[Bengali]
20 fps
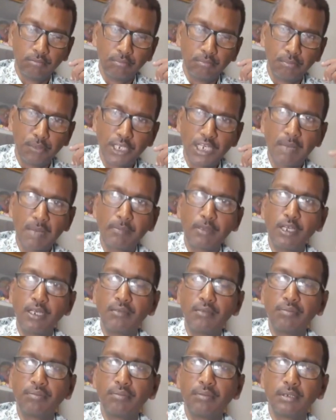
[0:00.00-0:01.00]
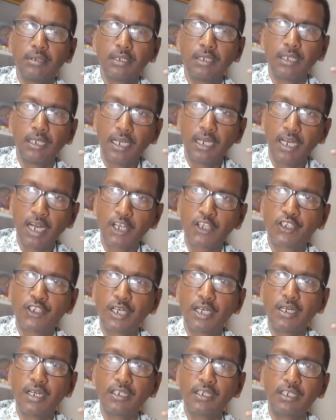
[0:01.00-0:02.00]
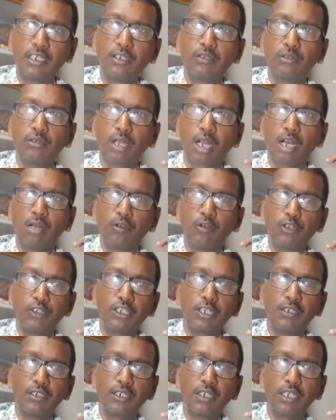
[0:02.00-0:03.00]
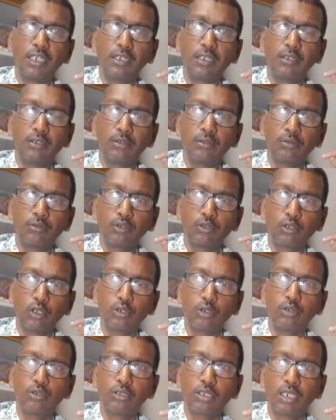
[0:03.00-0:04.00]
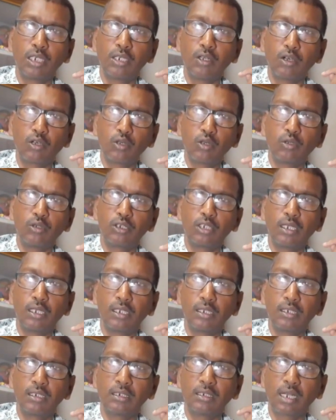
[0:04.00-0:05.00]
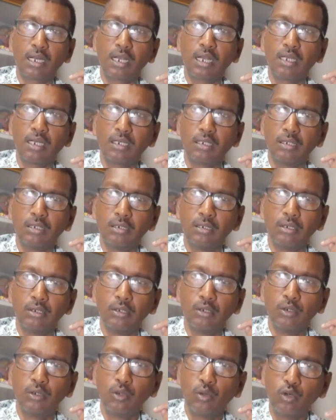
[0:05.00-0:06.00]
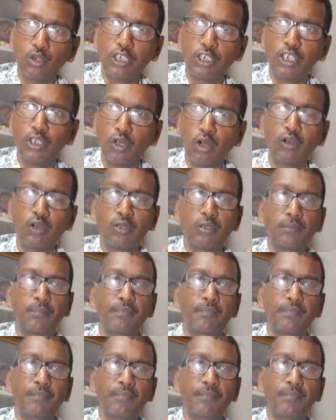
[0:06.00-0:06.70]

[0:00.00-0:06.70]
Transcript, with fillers: বিজেপির রাজ্যের নেতৃত্ব তারা বলছেন যে তদন্তের অগ্রগতির ক্ষেত্রে তারা খুশি নন